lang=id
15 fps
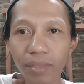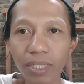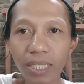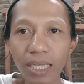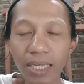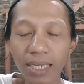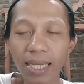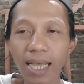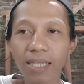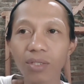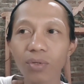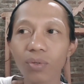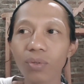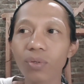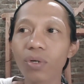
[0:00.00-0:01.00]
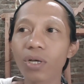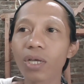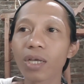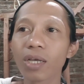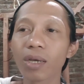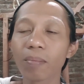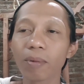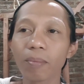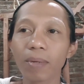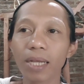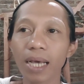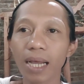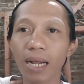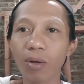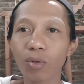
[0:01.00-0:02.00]
Dia itu
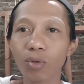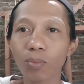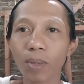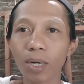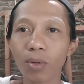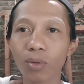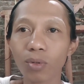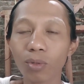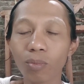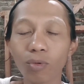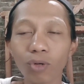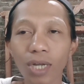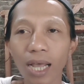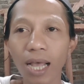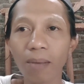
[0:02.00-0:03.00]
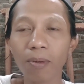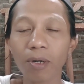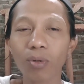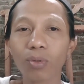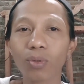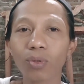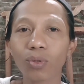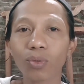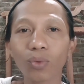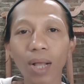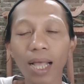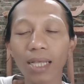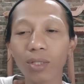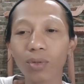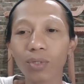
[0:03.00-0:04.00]
memelihara untuk perkutut muda, perkutut
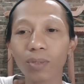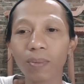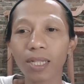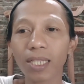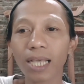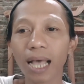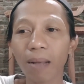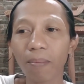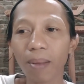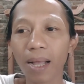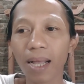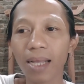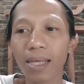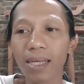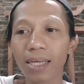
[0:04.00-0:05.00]
tua itu seperti apa?